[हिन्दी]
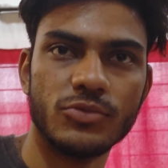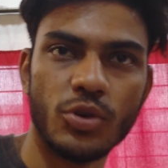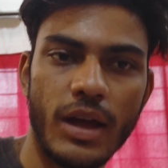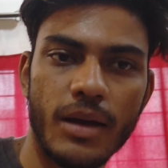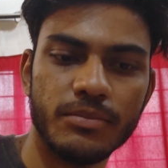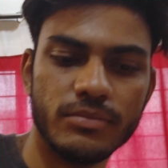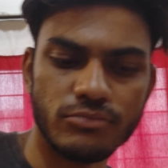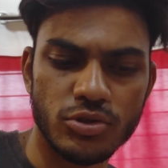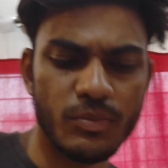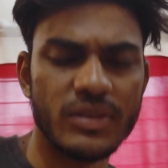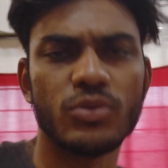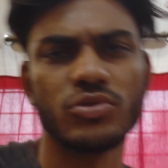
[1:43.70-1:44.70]
जो है
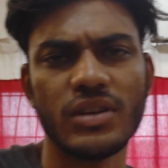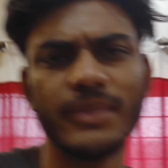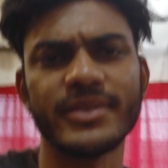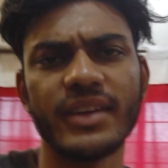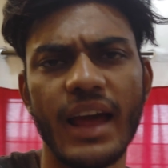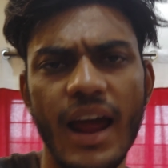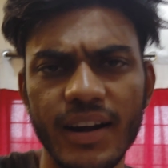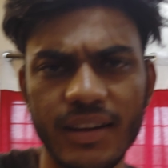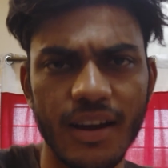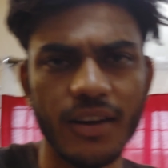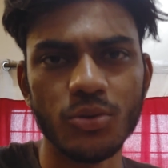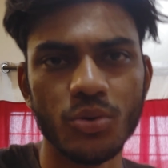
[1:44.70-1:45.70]
उसमें से कुछ क्लिप्स वगैरह
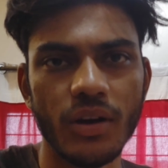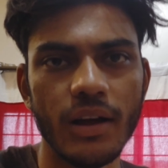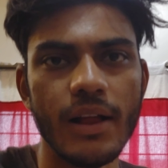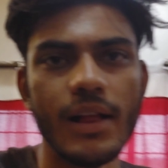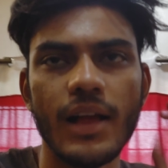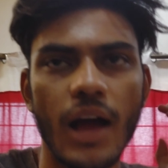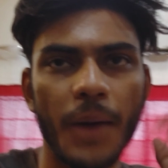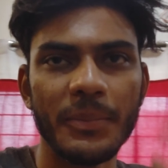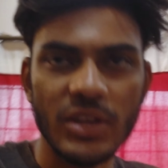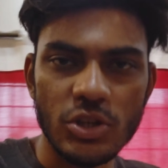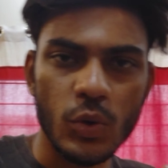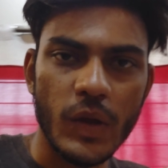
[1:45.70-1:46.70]
ऐड कर दूंगा
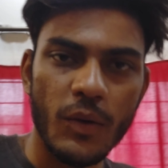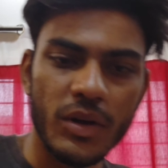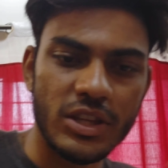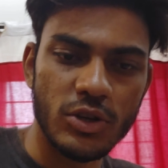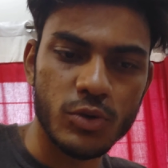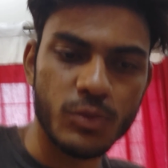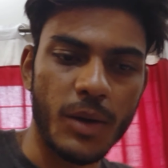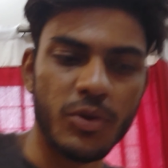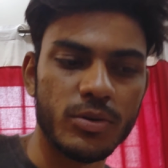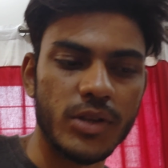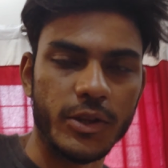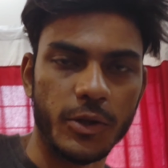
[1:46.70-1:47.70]
अब इशू क्या हुआ था इशू में आप
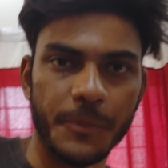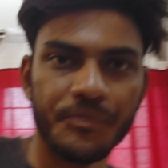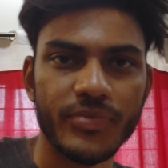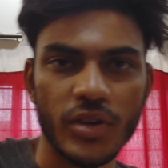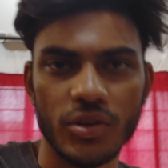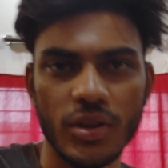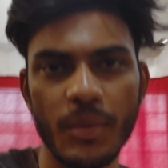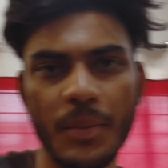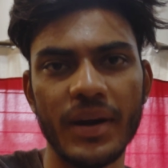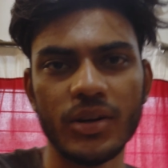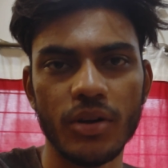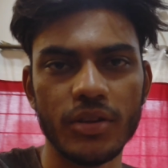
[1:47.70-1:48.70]
लोगों को बताता हूँ तो मैं
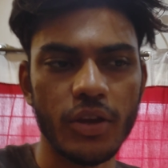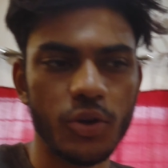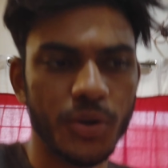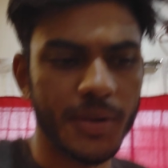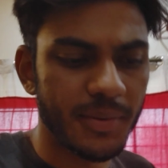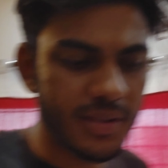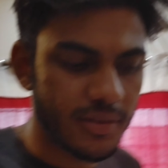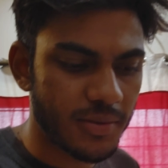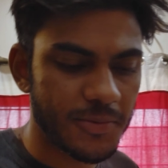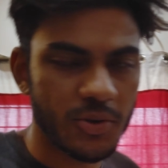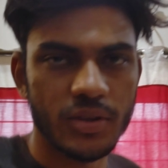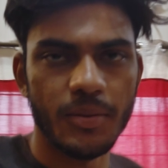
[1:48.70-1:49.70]
बैठा हुआ था यूट्यूब की तरफ
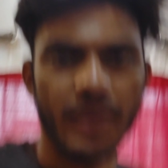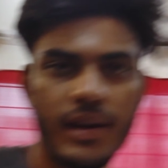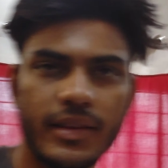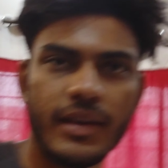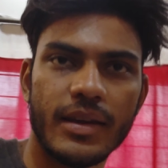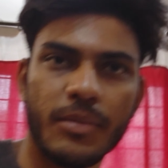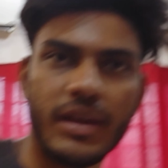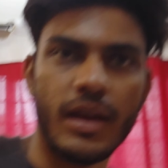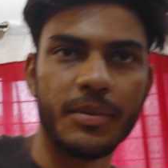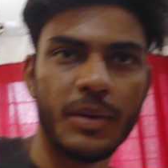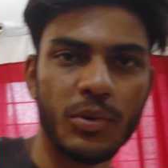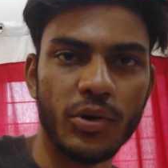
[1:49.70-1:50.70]
से मुझे मेल आता कि भाई
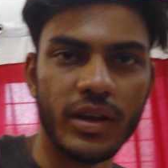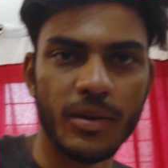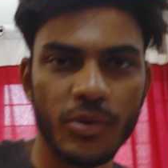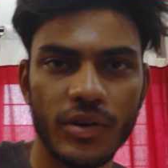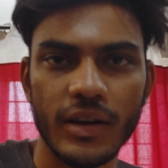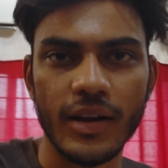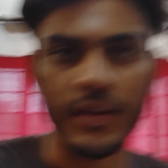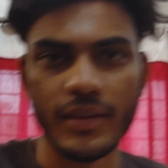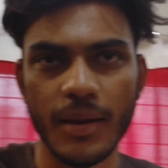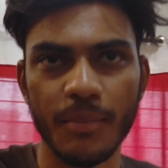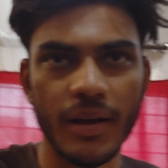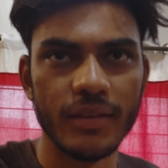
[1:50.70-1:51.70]
आपकी अपलोडिंग हम लोगों ने कर
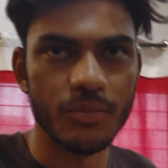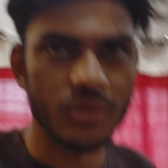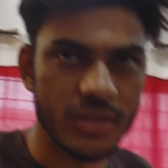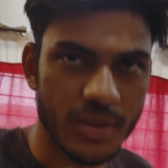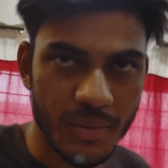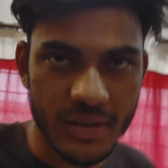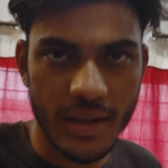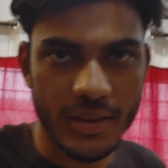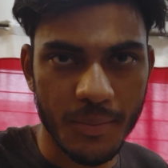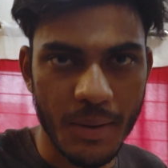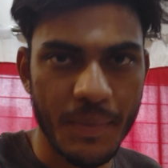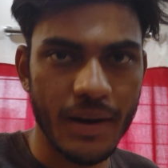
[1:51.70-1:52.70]
दिया बंद मुझे समझ नहीं
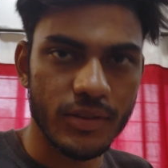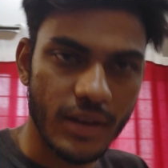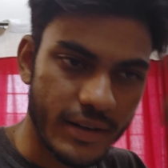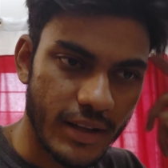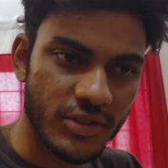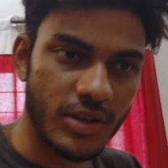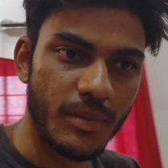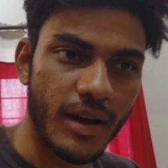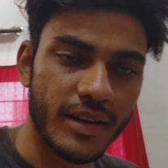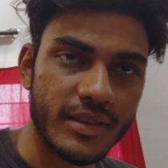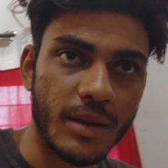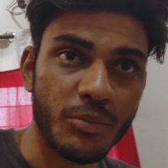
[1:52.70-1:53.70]
आता मैं पहले तो टेंशन में आ
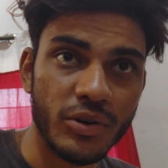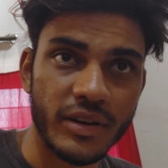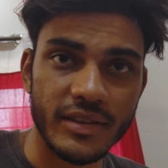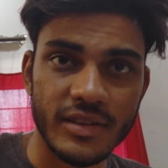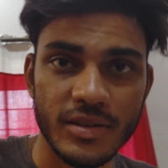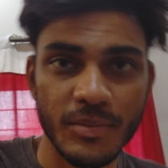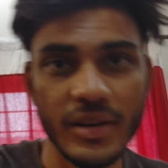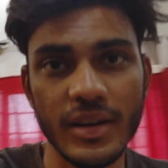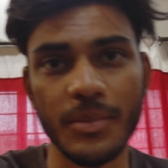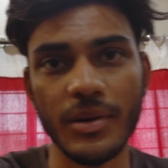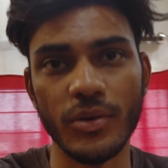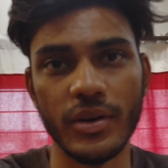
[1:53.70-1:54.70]
गया था मोनिटाइजेशन भी
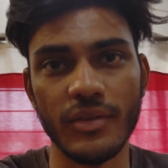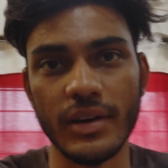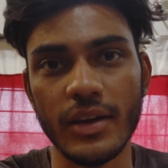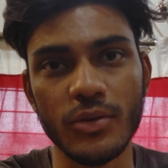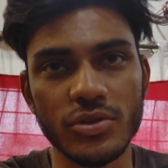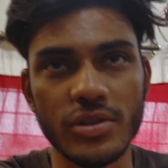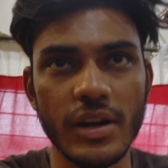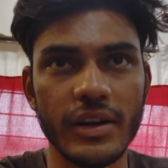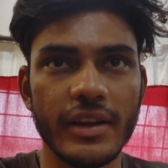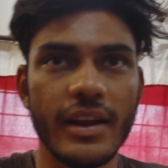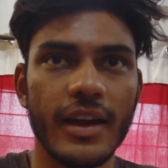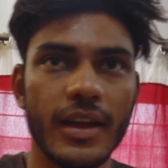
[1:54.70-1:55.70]
इनेबल होने वाली है कुछ
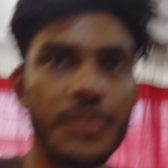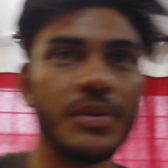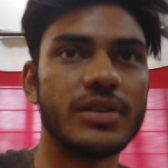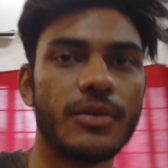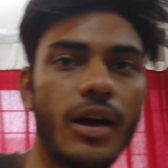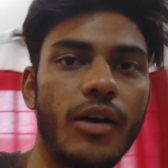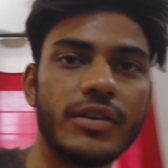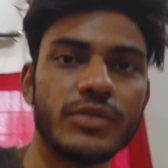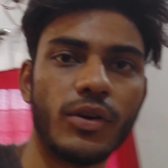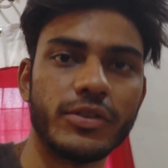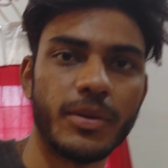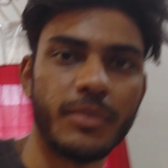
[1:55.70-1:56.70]
घंटे रह गए पीछे आवर्स
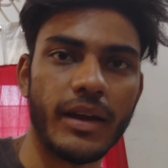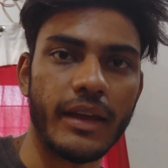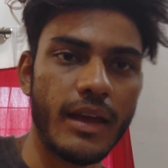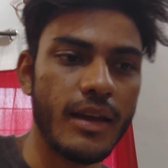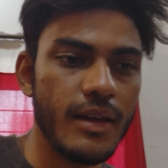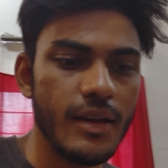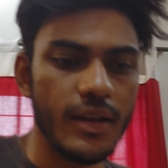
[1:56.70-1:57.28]
वॉश में रह गए